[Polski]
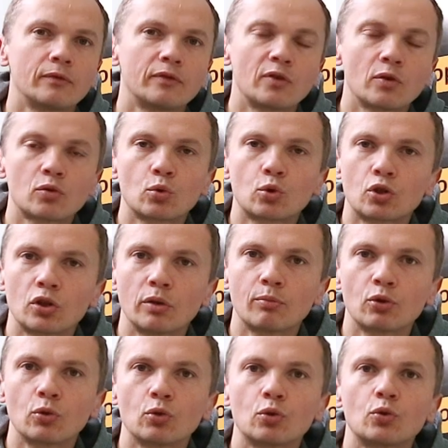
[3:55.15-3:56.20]
W związku z
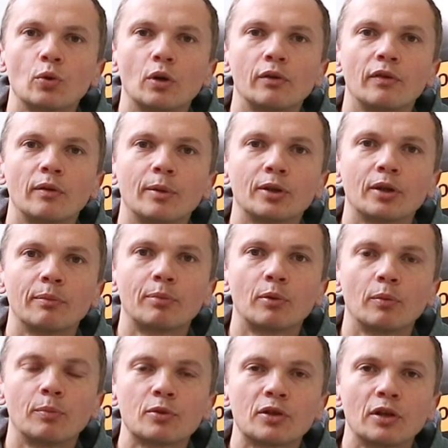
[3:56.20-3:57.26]
czym przy użyciu Alphabeta
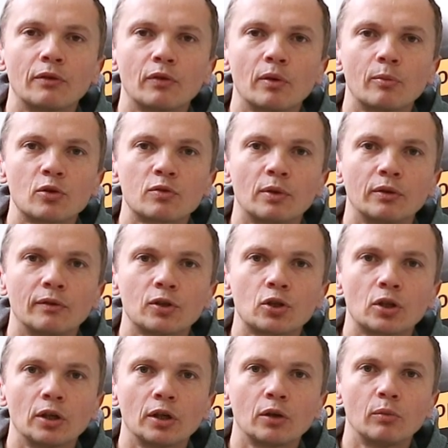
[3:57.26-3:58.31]
Pro postanowiłem
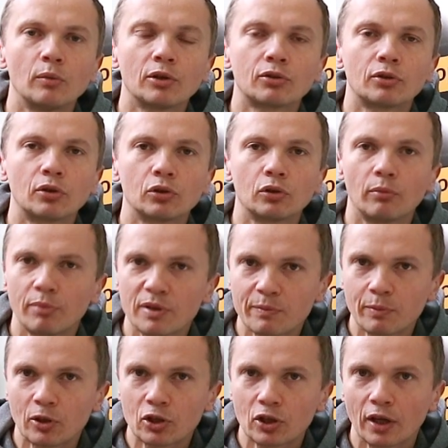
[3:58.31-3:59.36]
rozładować te akumulatory do
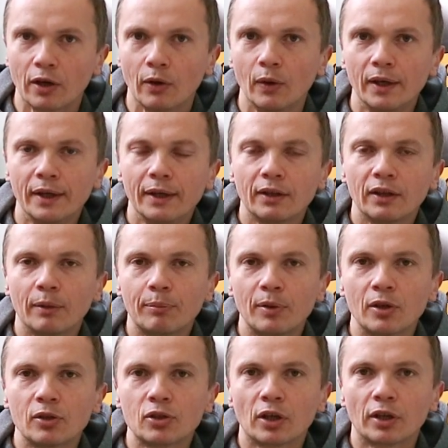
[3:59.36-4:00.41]
bezpiecznego
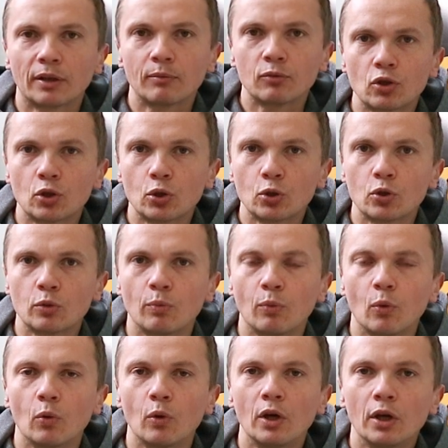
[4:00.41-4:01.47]
napięcia,
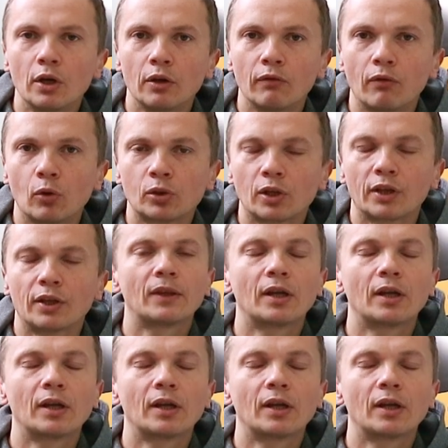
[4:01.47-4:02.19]
10,5 V,